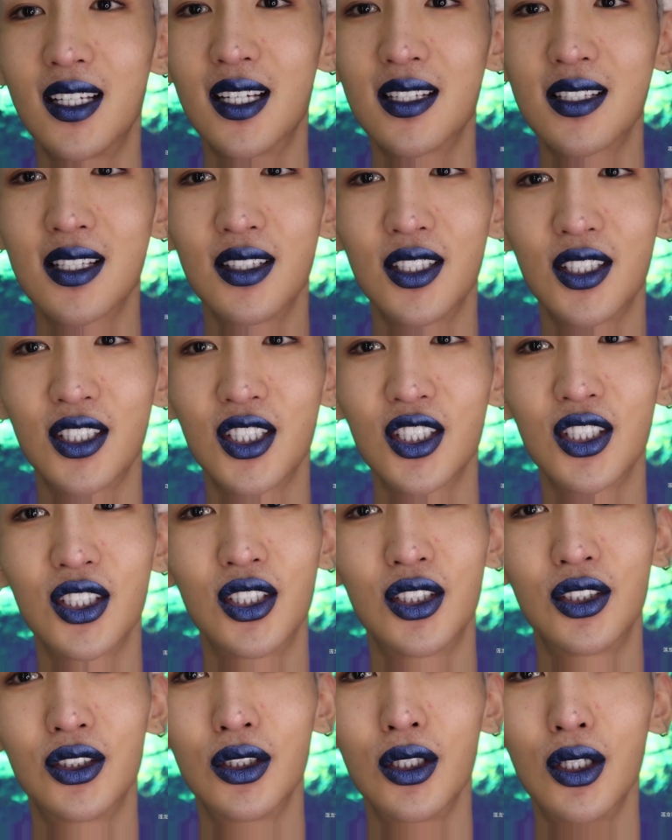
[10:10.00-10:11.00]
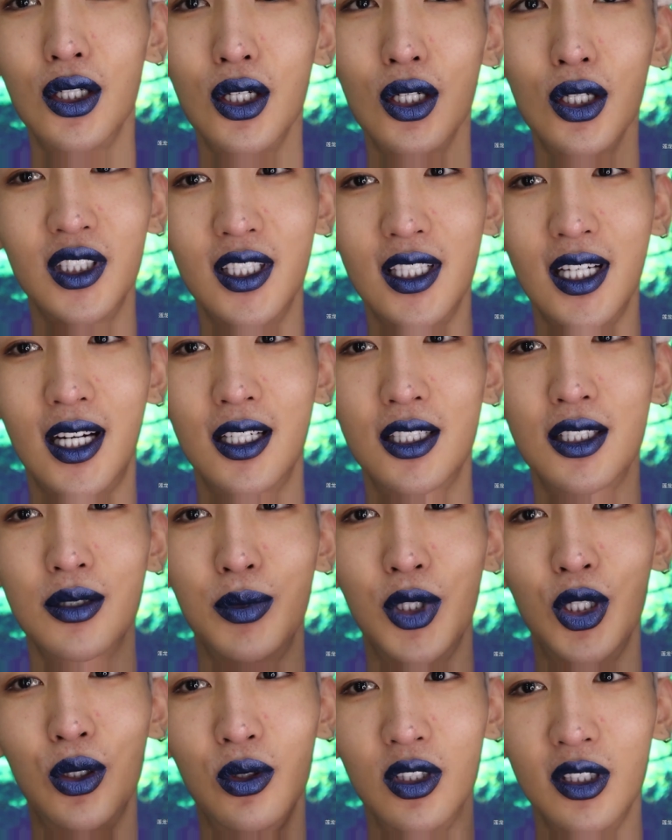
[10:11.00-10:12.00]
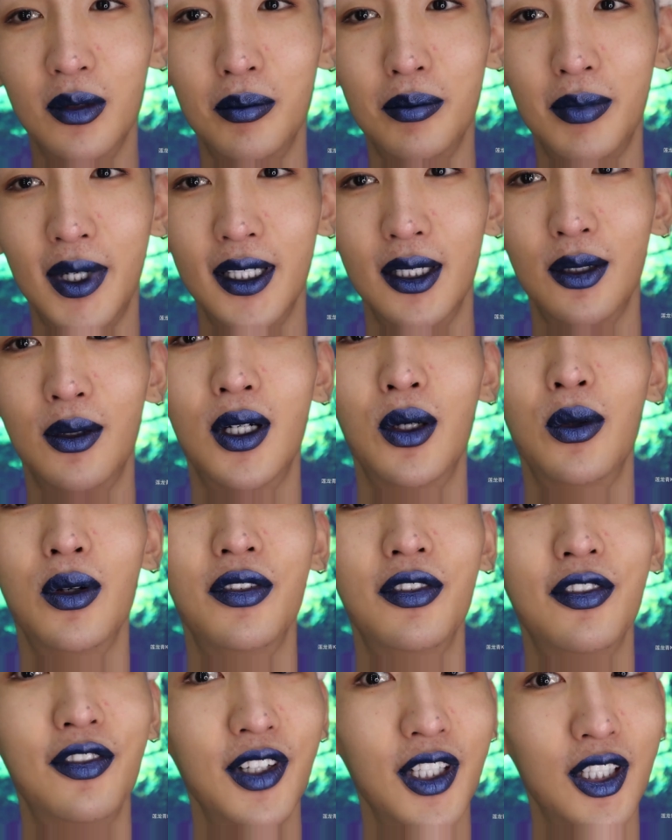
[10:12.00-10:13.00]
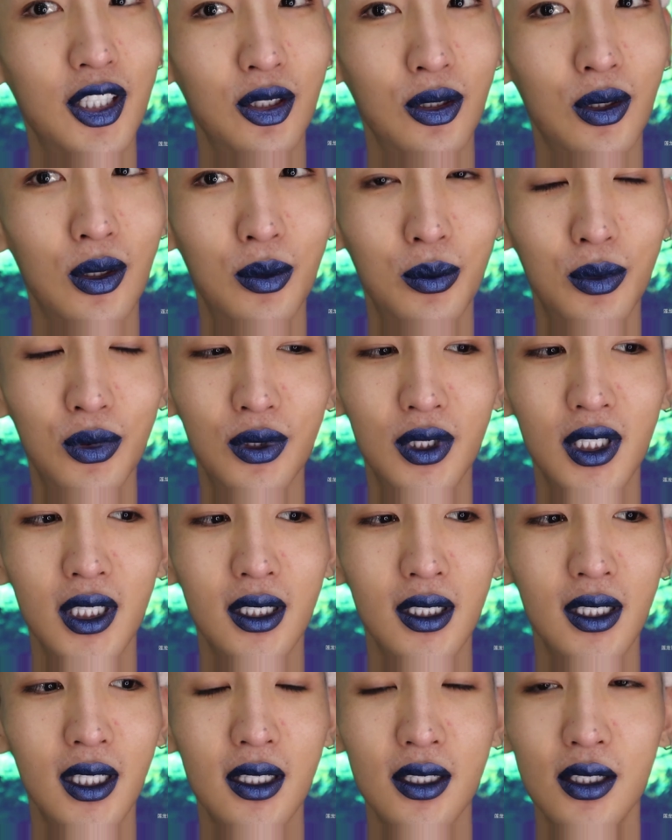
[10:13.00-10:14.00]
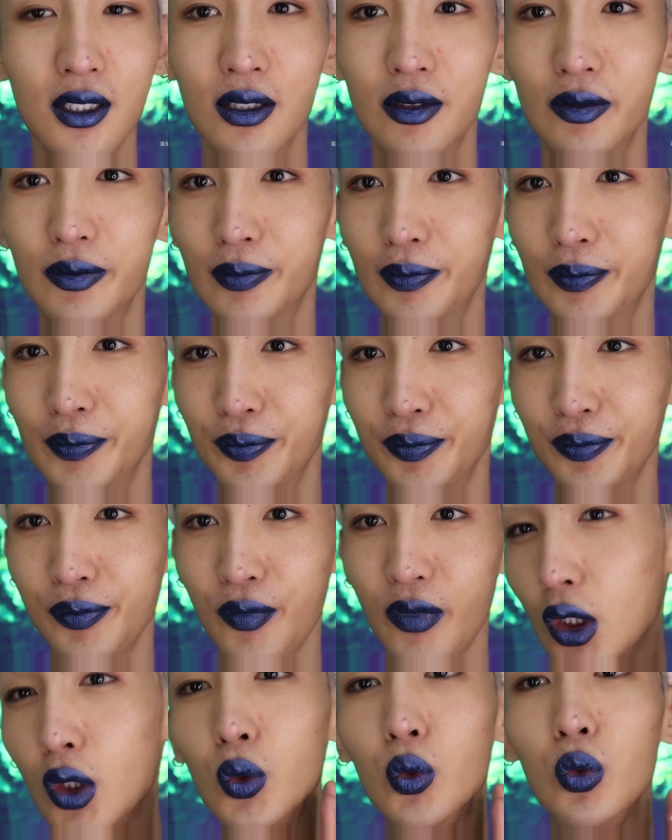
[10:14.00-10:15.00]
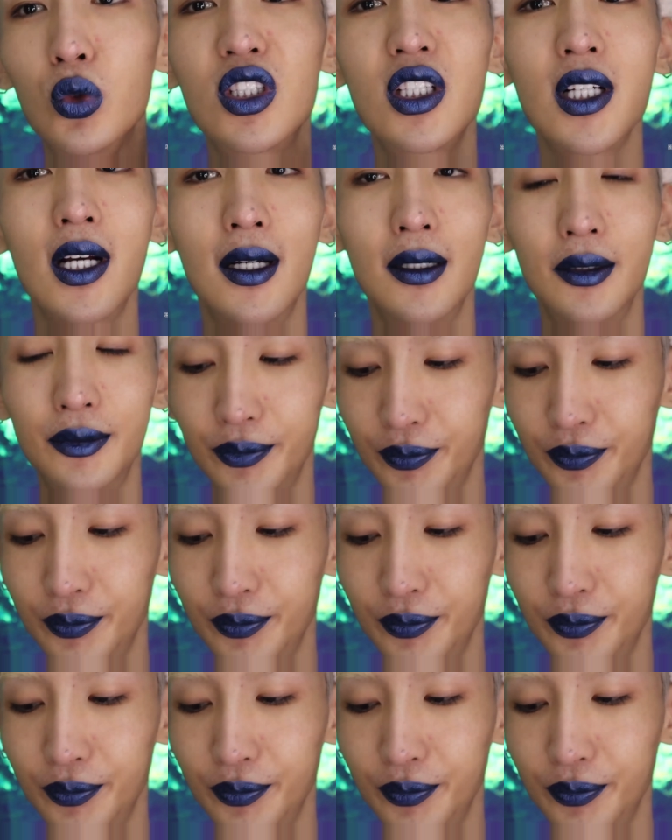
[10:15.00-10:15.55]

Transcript: 这颗颜色也是，如果你牙齿没有我那么白的话，会非常恐怖。这颗颜色，胡